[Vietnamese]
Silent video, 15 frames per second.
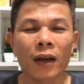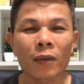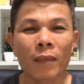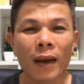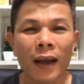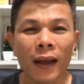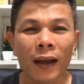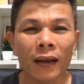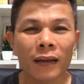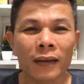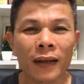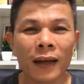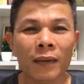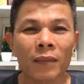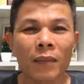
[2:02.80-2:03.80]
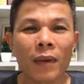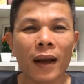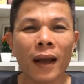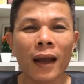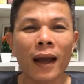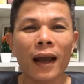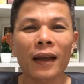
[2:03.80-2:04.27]
chào bạn Nhân
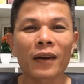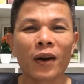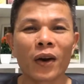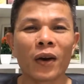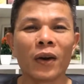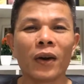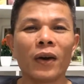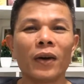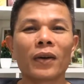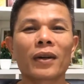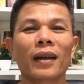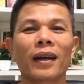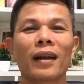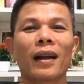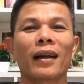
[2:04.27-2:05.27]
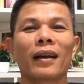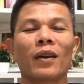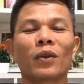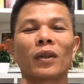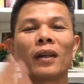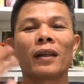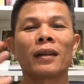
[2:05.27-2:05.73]
Ma Idol ok
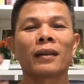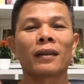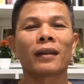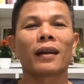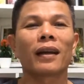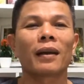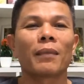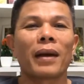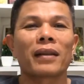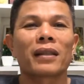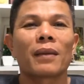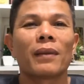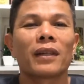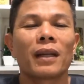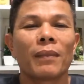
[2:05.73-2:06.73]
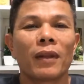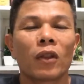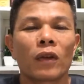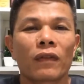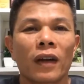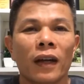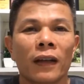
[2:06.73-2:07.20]
lần đầu tiên à, bạn xem livestream
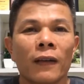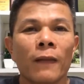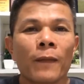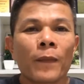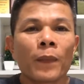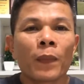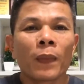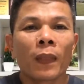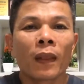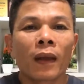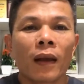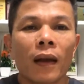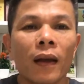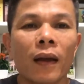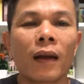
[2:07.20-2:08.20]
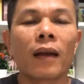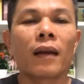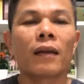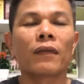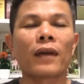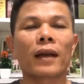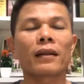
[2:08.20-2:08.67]
mình tuyệt vời
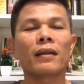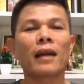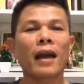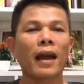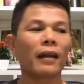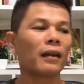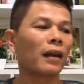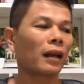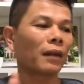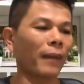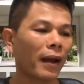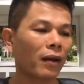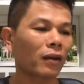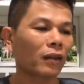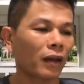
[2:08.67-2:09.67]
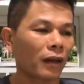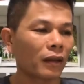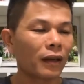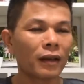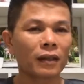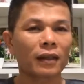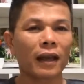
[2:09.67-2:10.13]
à, và cái thứ hai nữa là các bạn có
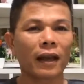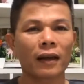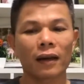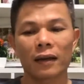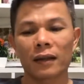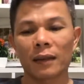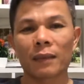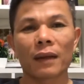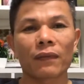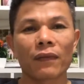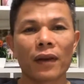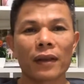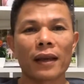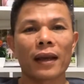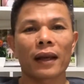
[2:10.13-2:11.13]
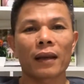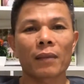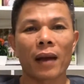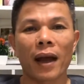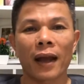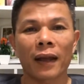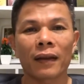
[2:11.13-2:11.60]
thể chia sẻ cái livestream này về nhà
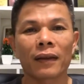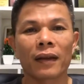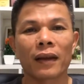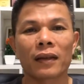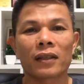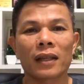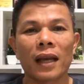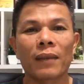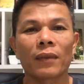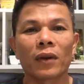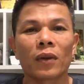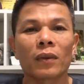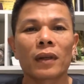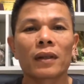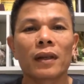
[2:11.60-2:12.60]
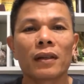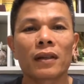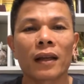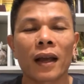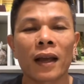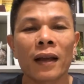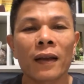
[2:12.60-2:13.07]
các bạn à, xem rồi chúng ta
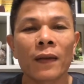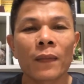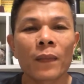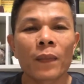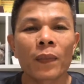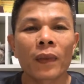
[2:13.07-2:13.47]
chia sẻ